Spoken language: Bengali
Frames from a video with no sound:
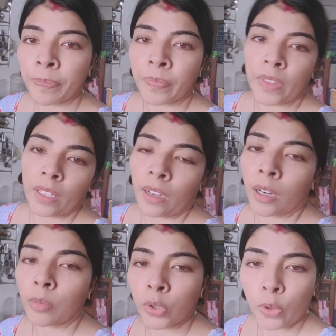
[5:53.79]
আর ছোটো
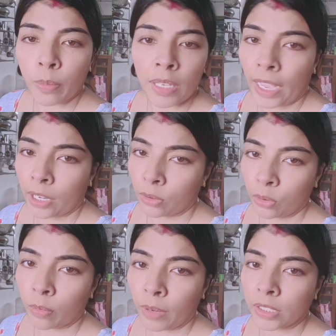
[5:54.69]
মেয়ে এখনও ঘুমাচ্ছে
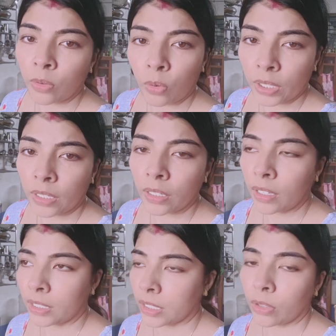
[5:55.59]
ওঠেনি আজকে আর
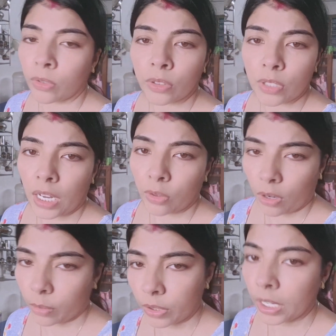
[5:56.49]
ওকে তো স্নান করাবোই না
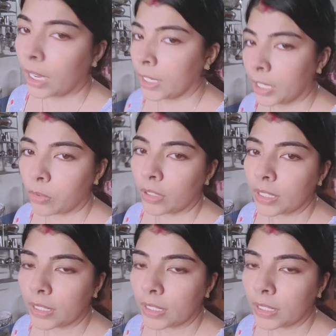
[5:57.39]
আগেই বলে দিয়েছি